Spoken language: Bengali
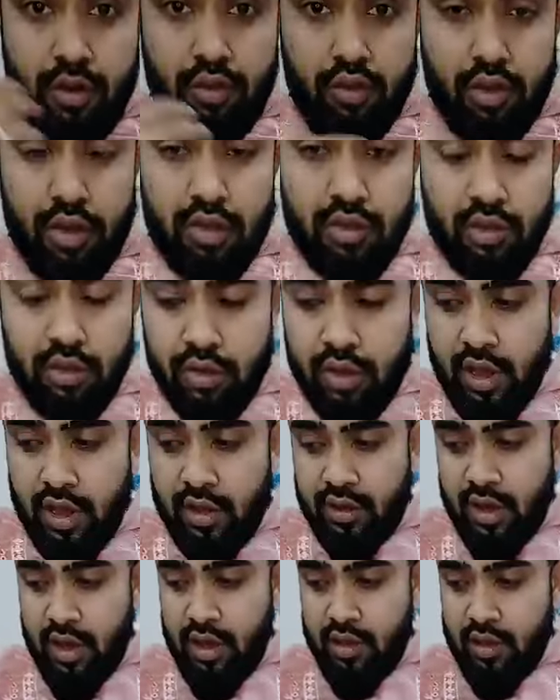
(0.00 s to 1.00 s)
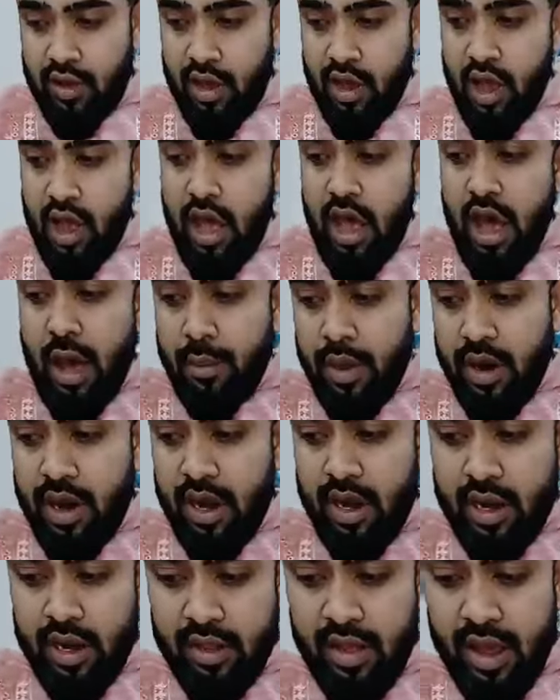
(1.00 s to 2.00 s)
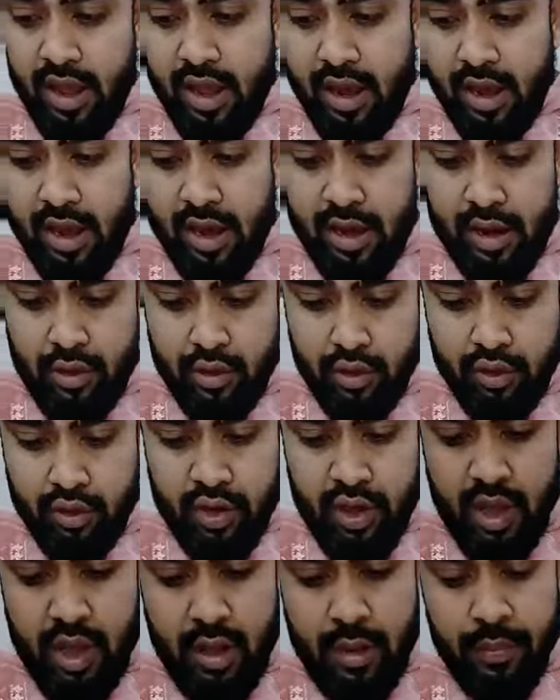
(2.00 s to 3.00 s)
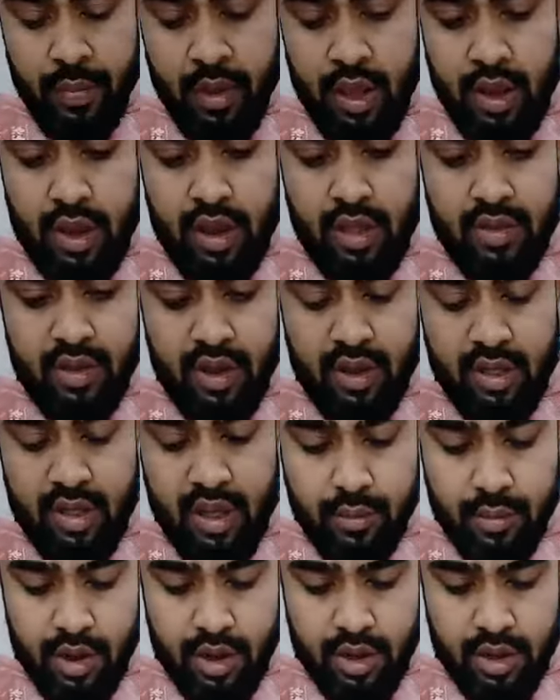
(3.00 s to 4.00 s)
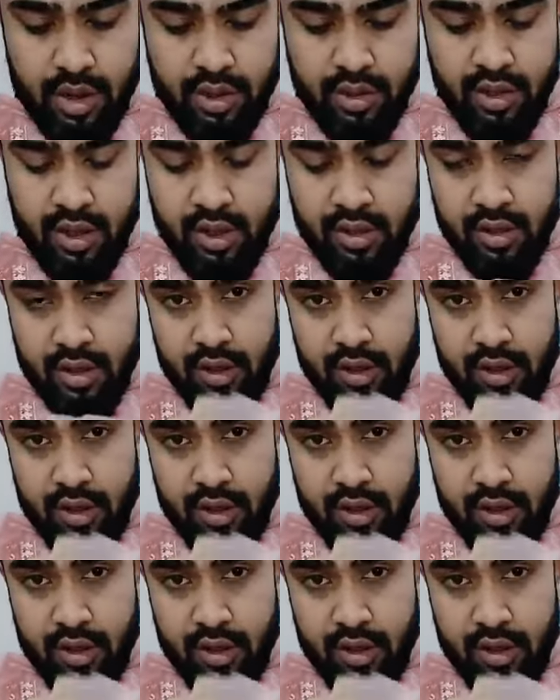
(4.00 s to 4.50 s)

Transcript: সিকোয়েন্স দিয়েছে এই যে আবার এটা দেখেন এটা হচ্ছে নিচের দামানে দিয়ে